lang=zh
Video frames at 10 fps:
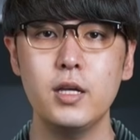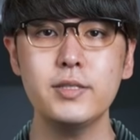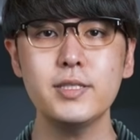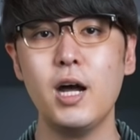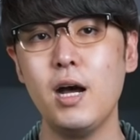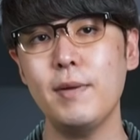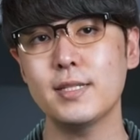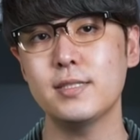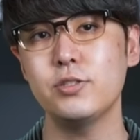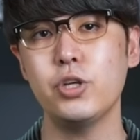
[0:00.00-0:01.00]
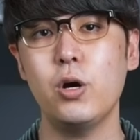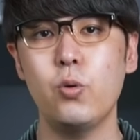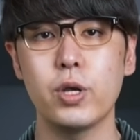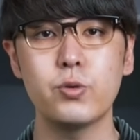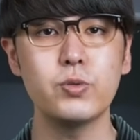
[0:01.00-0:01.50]
要介绍哈马斯，就要
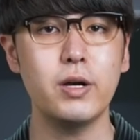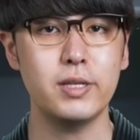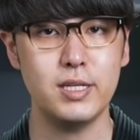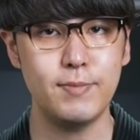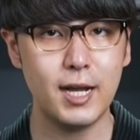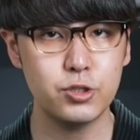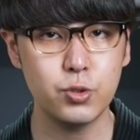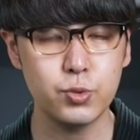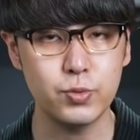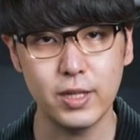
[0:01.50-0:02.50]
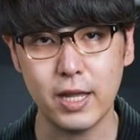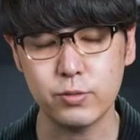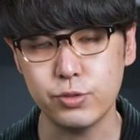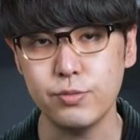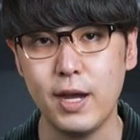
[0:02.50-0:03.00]
回顾到以巴冲突的来
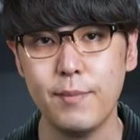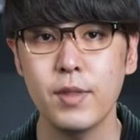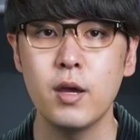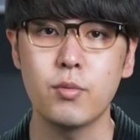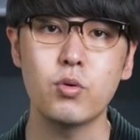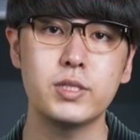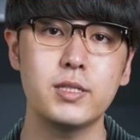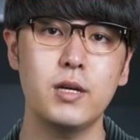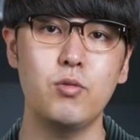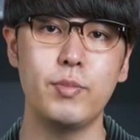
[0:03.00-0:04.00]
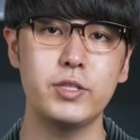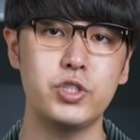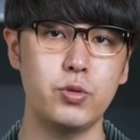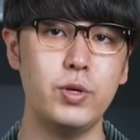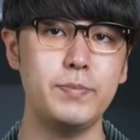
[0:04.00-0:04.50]
龙去脉。不过，今天我们
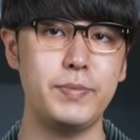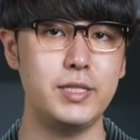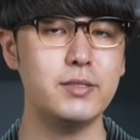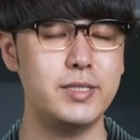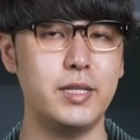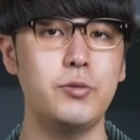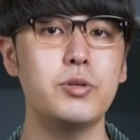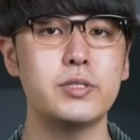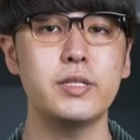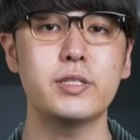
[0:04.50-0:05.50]
只会比较简略的介